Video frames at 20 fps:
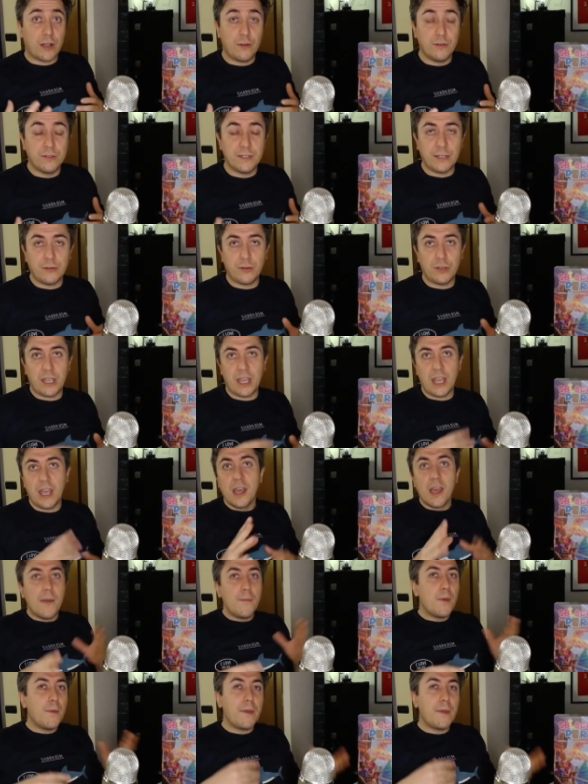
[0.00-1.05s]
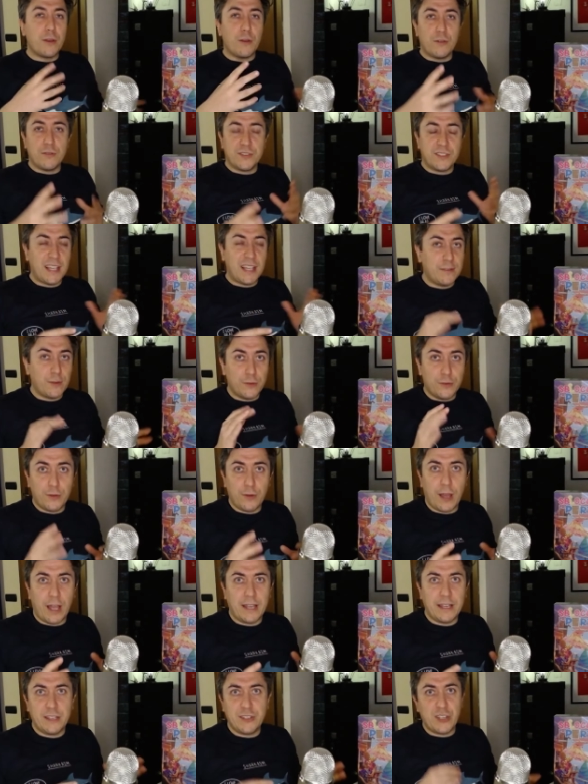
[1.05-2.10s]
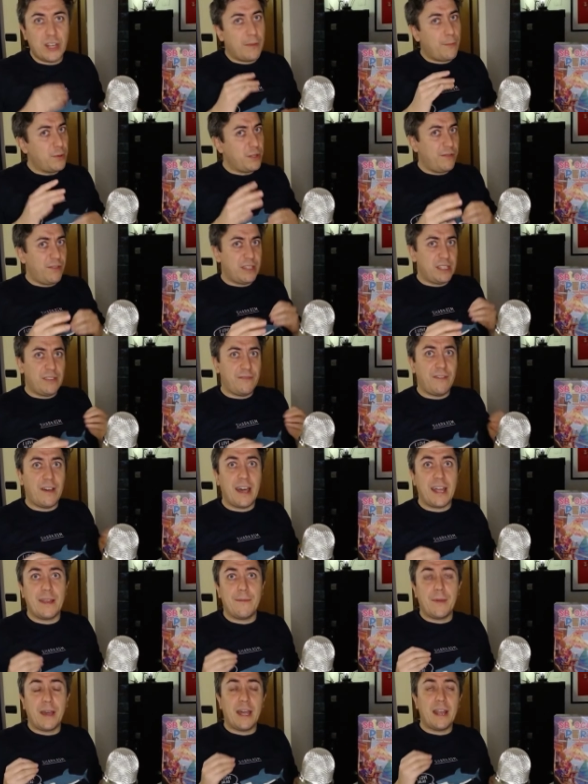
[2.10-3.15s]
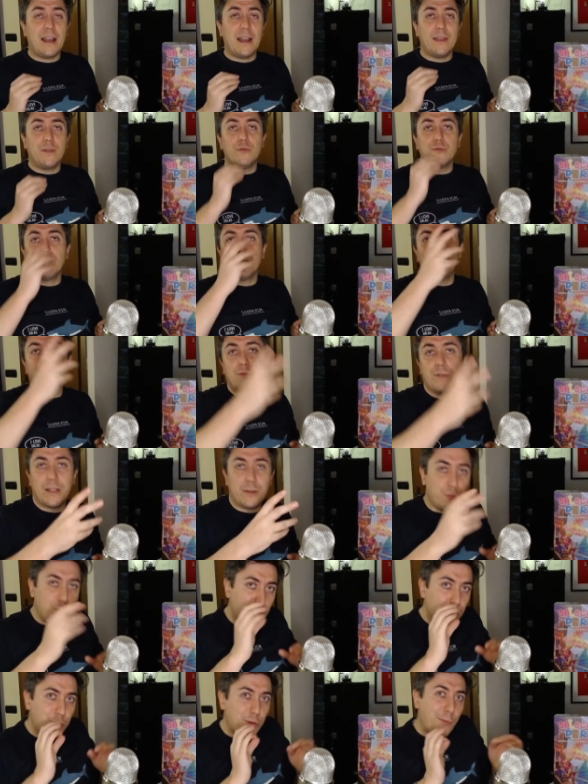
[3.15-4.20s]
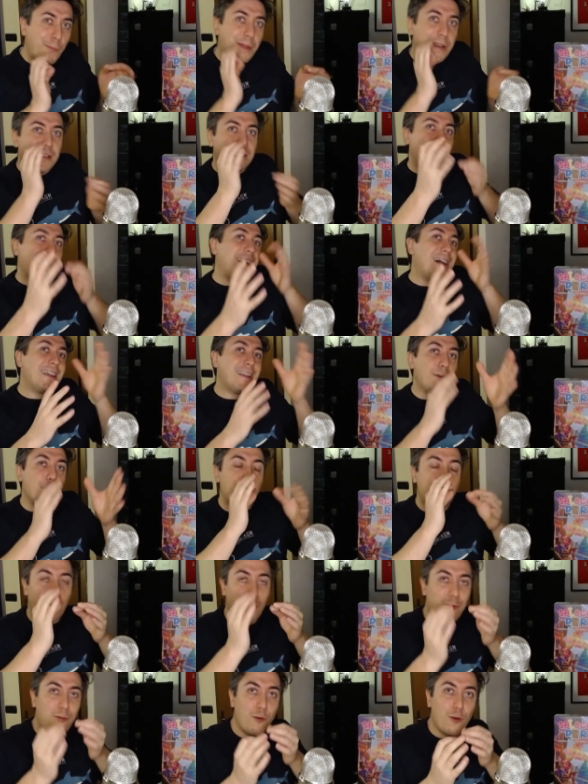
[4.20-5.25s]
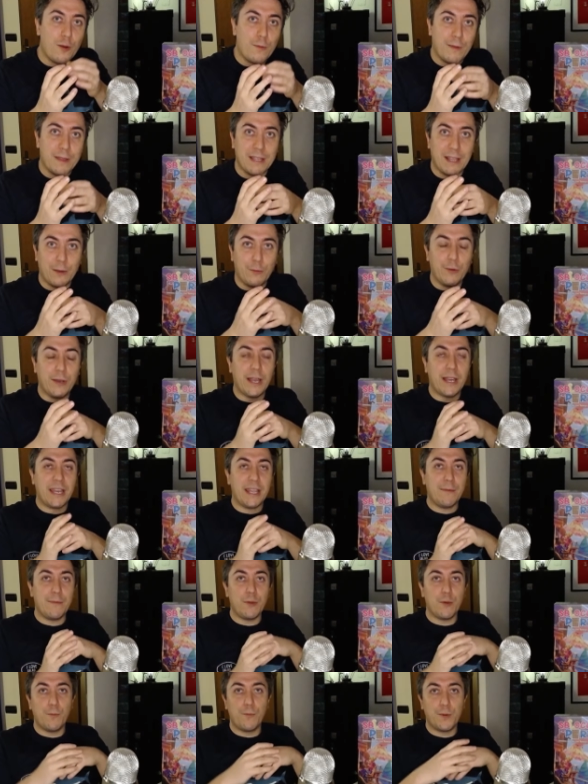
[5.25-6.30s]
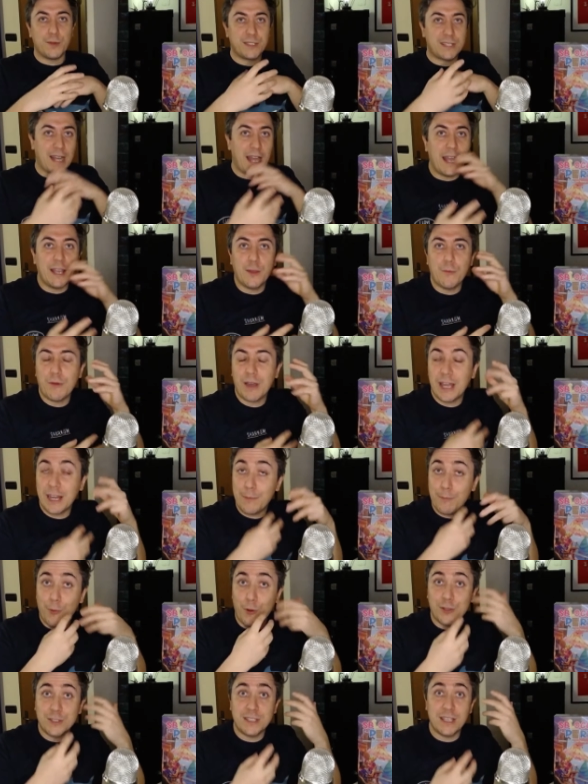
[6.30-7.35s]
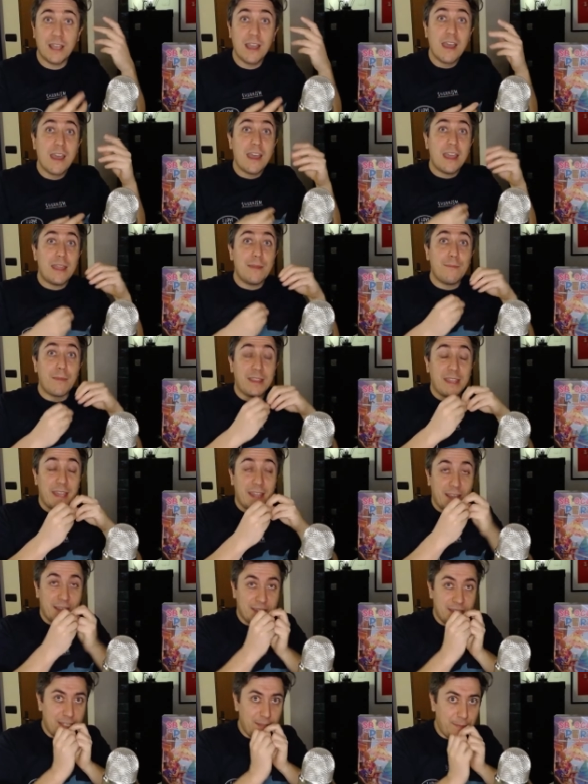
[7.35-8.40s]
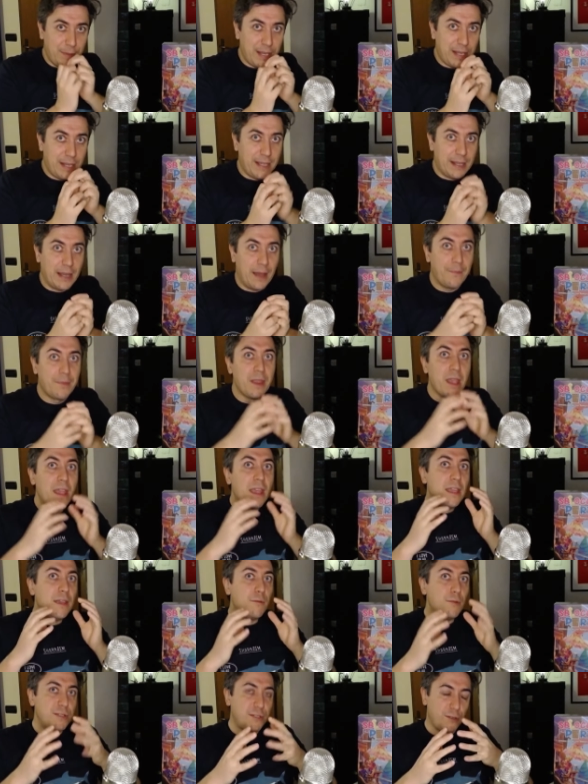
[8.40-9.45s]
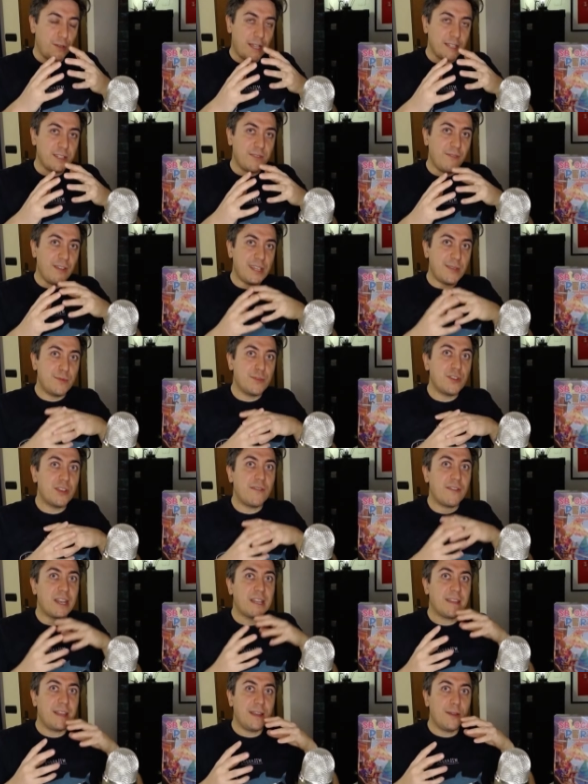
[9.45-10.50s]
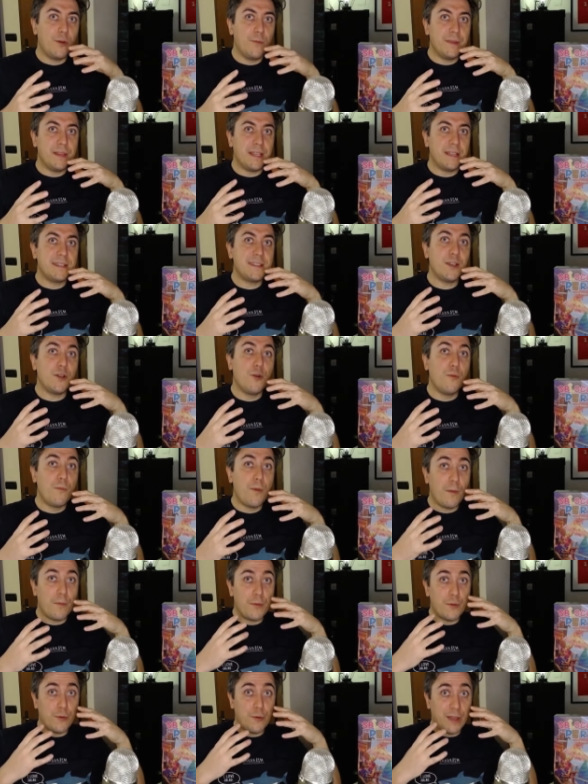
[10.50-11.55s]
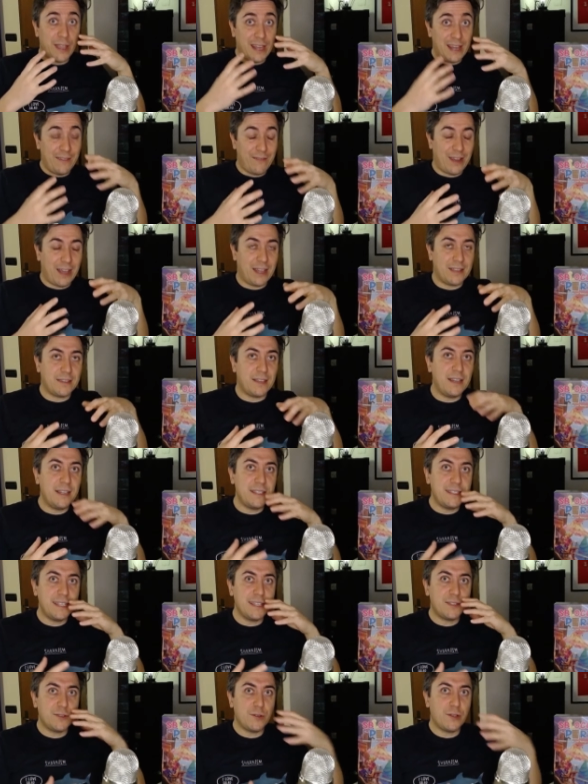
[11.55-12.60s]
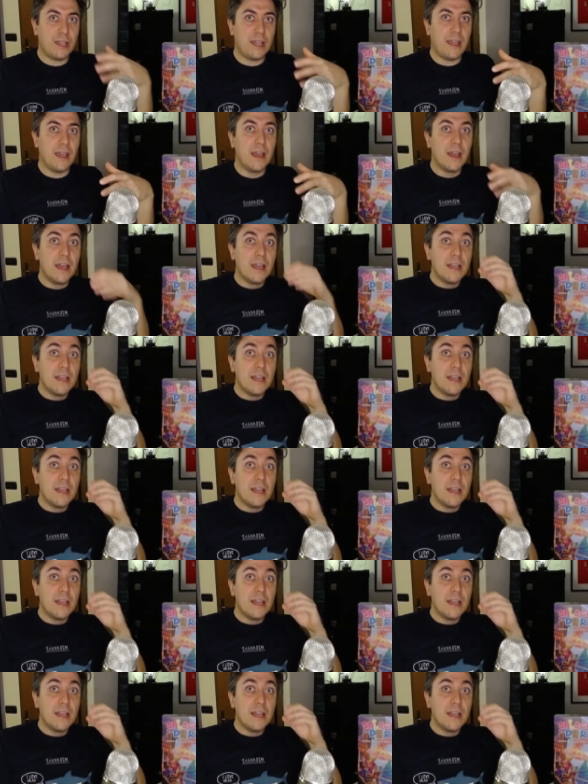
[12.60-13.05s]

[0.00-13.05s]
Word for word: raccontato che più o meno con 7-8 anni ce la potevate fare, magari l'aiuto di un adulto per dare un po' forma ad alcuni enigmi un po' strani o magari posti in maniera sibillina. In questo caso invece bisogna avere delle competenze un po' più elevate, nel senso che